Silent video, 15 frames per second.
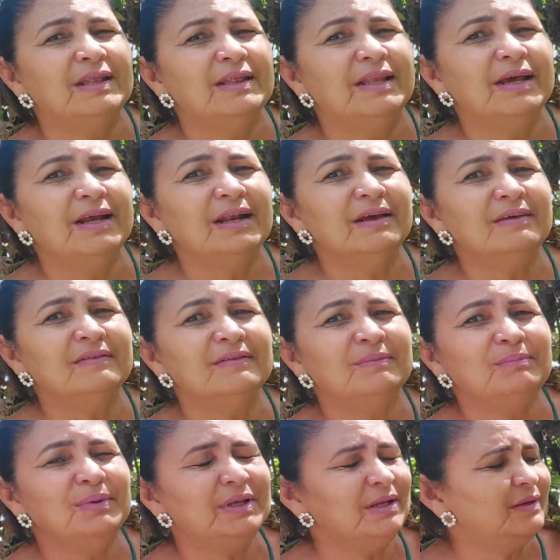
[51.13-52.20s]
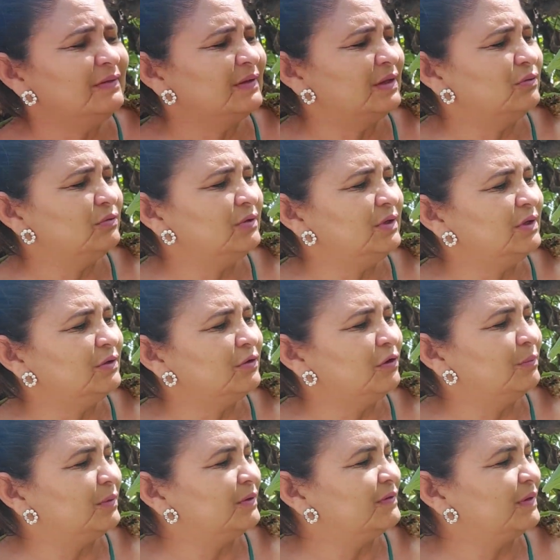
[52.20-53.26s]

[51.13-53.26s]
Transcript: daí elas beliscam tudinho e comem.